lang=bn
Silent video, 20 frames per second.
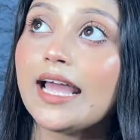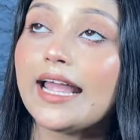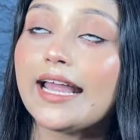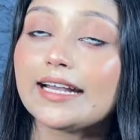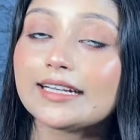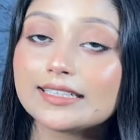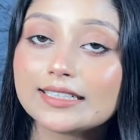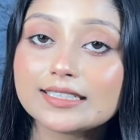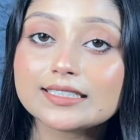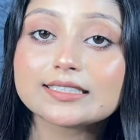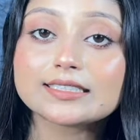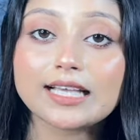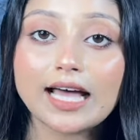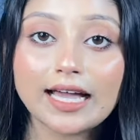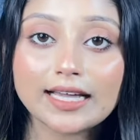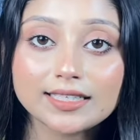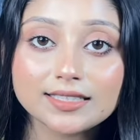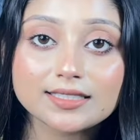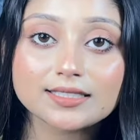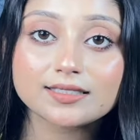এটার
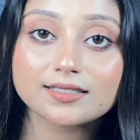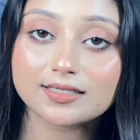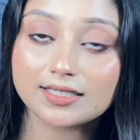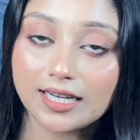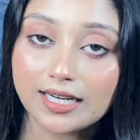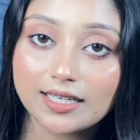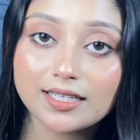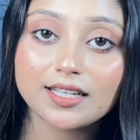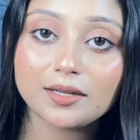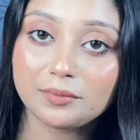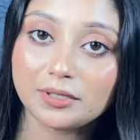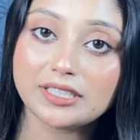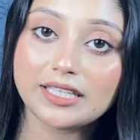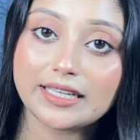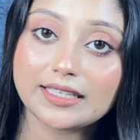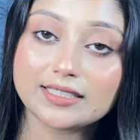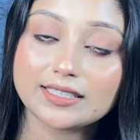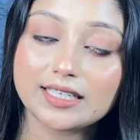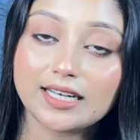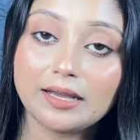সাইজ চার্ট আমি
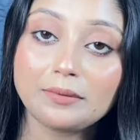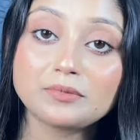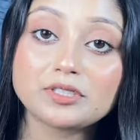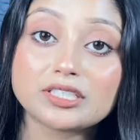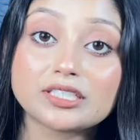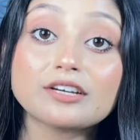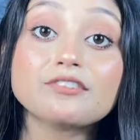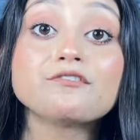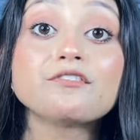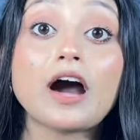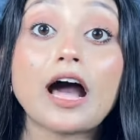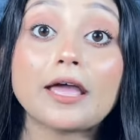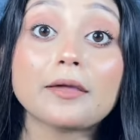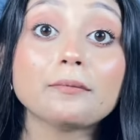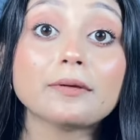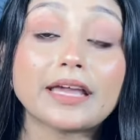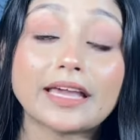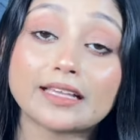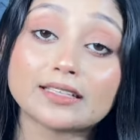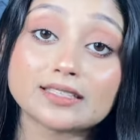দেখছিলাম যেটা ফাইভ
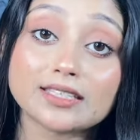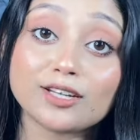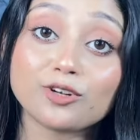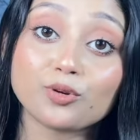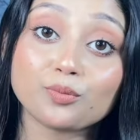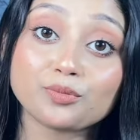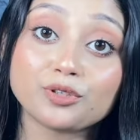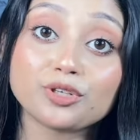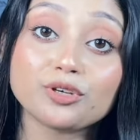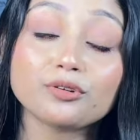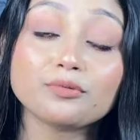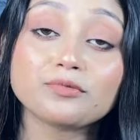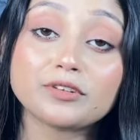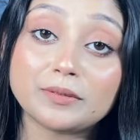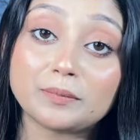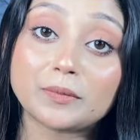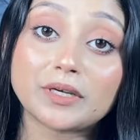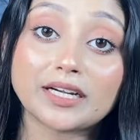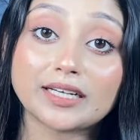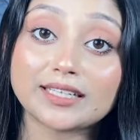এক্সেল অব্দিও
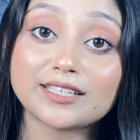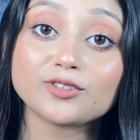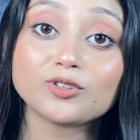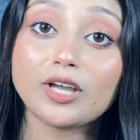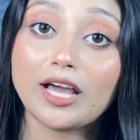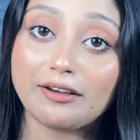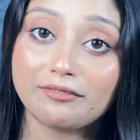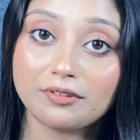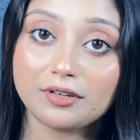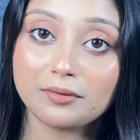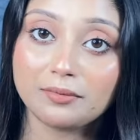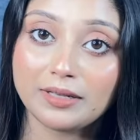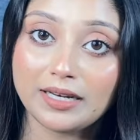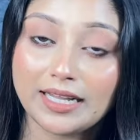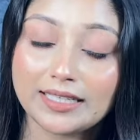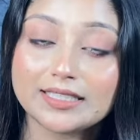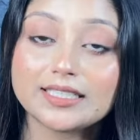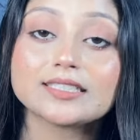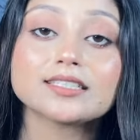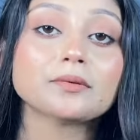ফ্লিপকার্টে কিন্তু অ্যাভেলেবেল
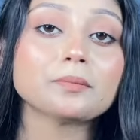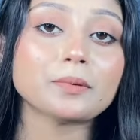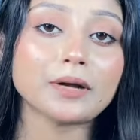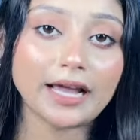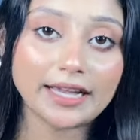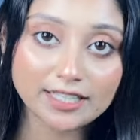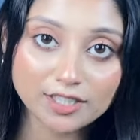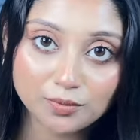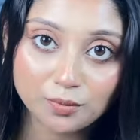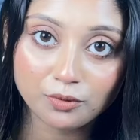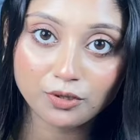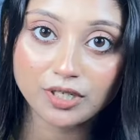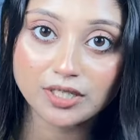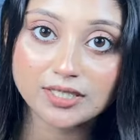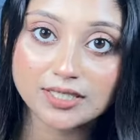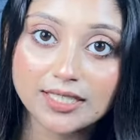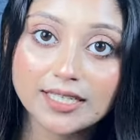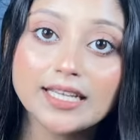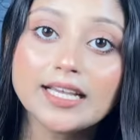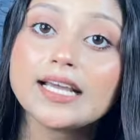আছে এটার প্রাইস
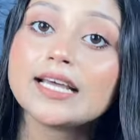পড়েছে